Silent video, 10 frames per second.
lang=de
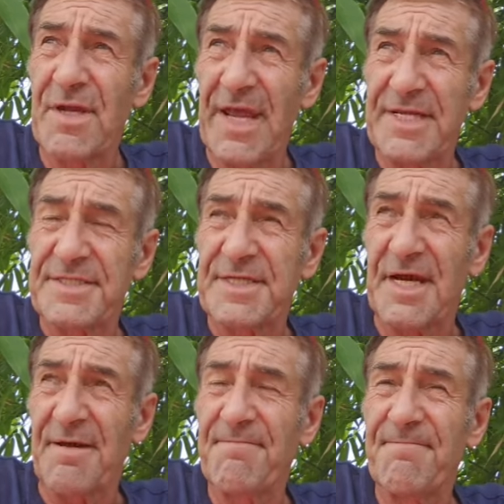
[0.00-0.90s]

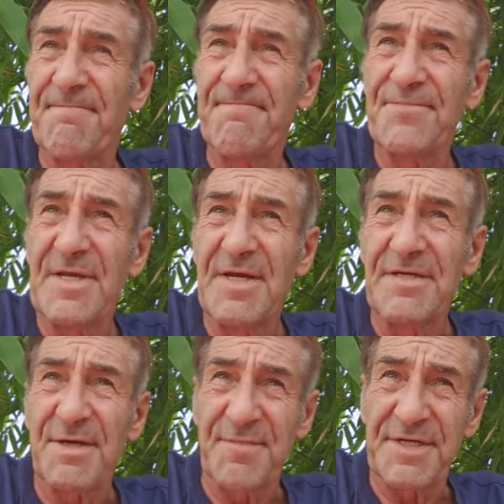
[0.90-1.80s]
extra,
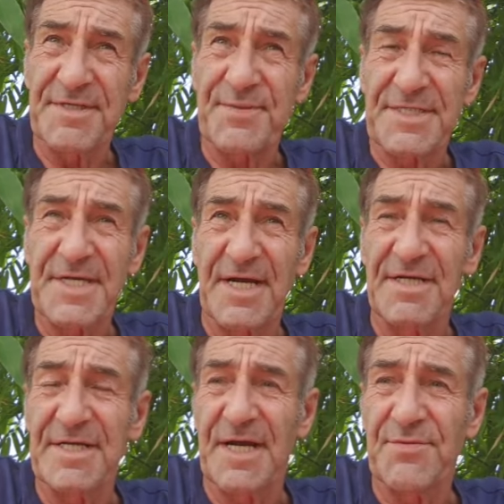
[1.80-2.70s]
damit ich das
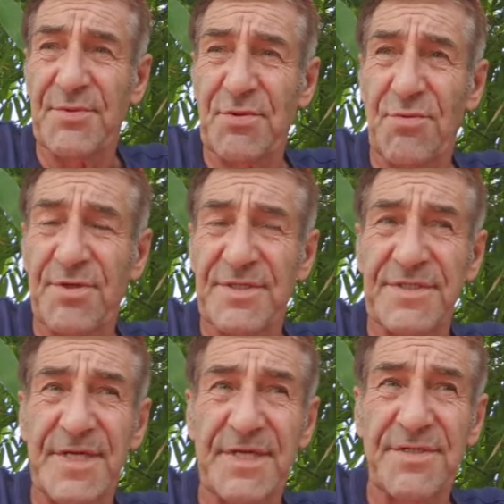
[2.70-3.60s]
verteilen kann, wo Lunken
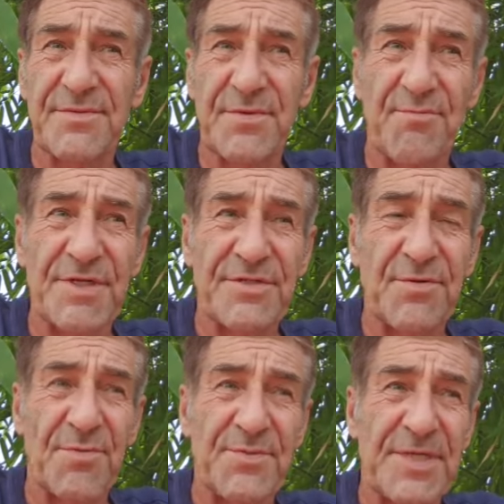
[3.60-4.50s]
sind, wo ein bisschen
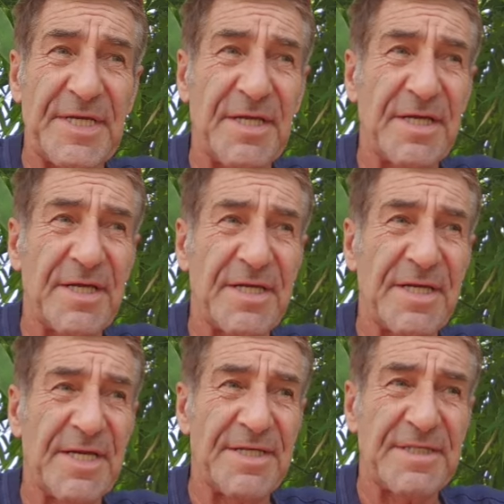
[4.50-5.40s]
Umweg
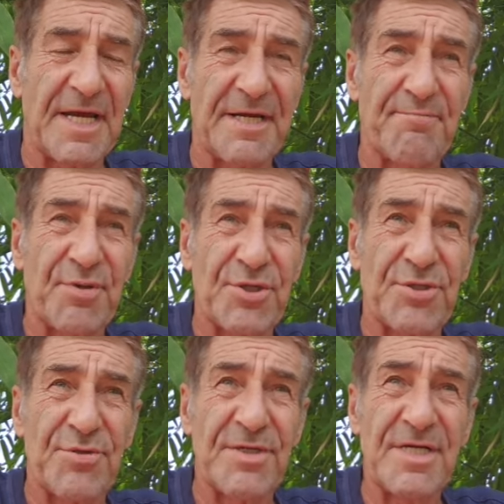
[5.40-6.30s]
ist, eine
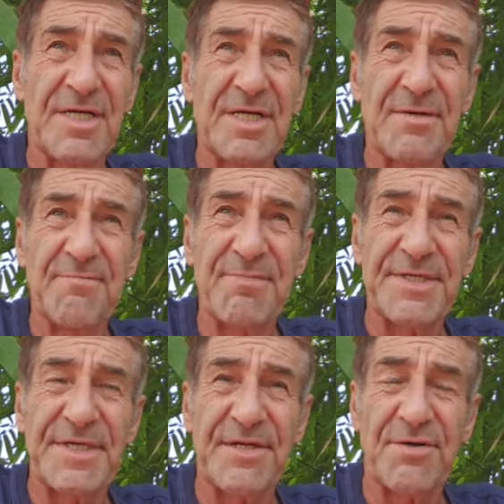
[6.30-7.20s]
Böschung, ein
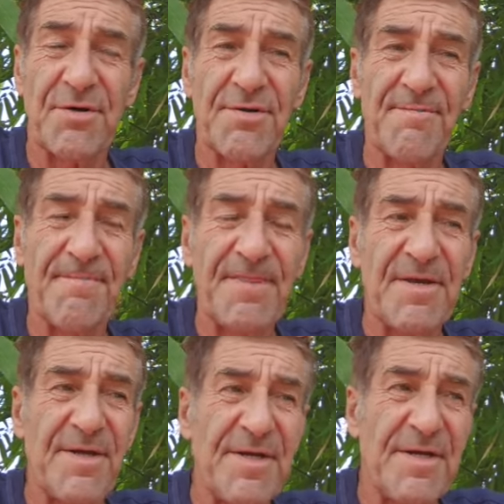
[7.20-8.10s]
bisschen noch.
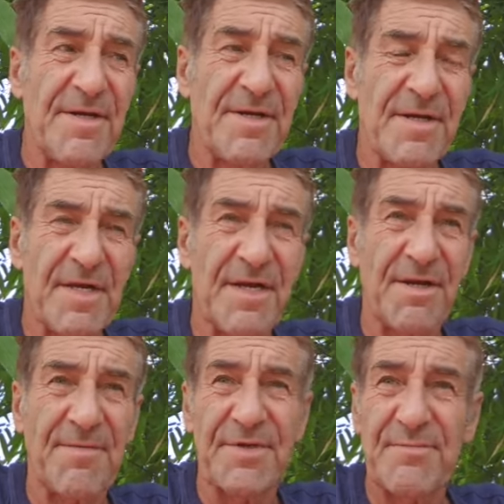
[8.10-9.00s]

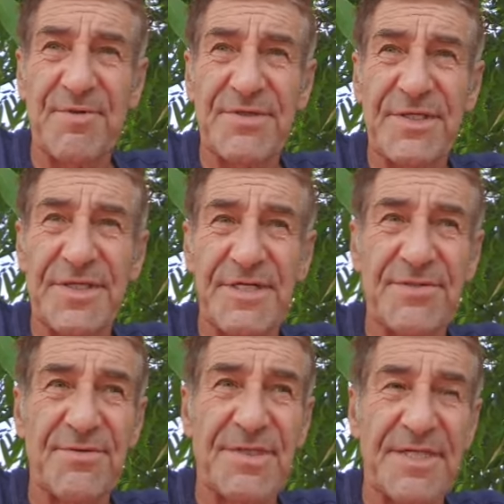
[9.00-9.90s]
Ja, und dann muss ich das
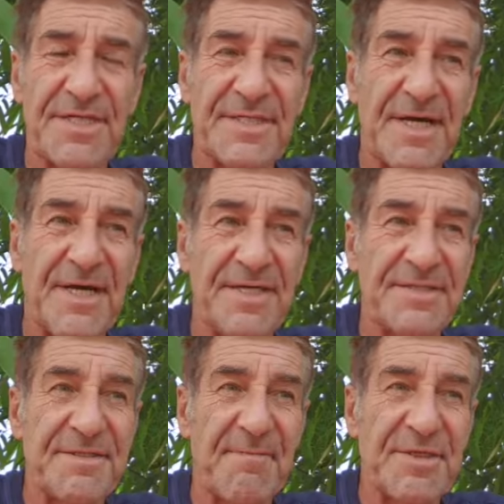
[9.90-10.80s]
zusehen, dass der
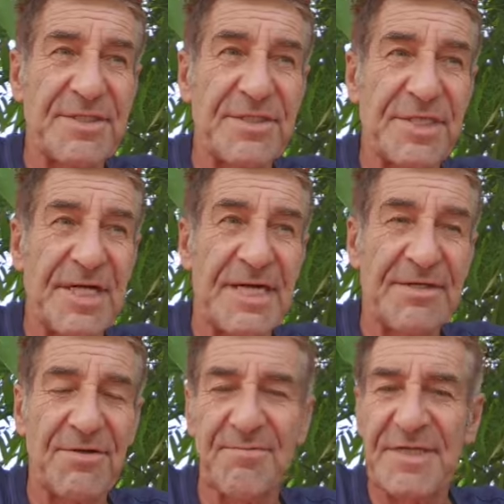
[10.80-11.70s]
Rasen da ein bisschen schneller
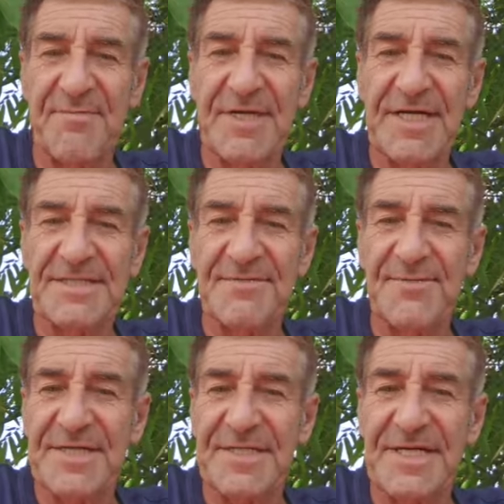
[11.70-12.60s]
kommt, damit das
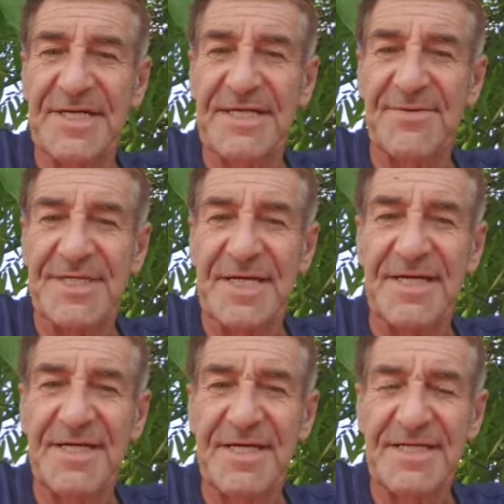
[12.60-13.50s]
Regenwasser
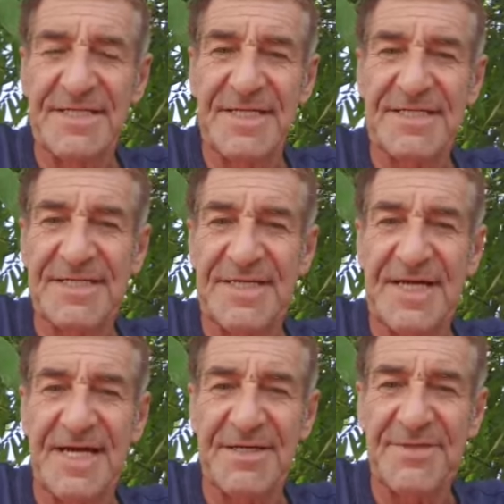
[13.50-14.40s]
nicht die
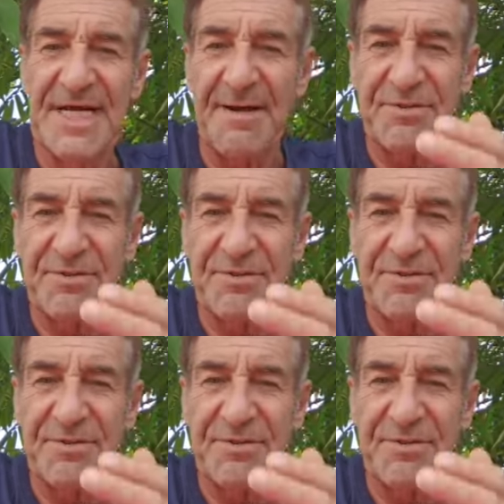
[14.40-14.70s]
Erde wieder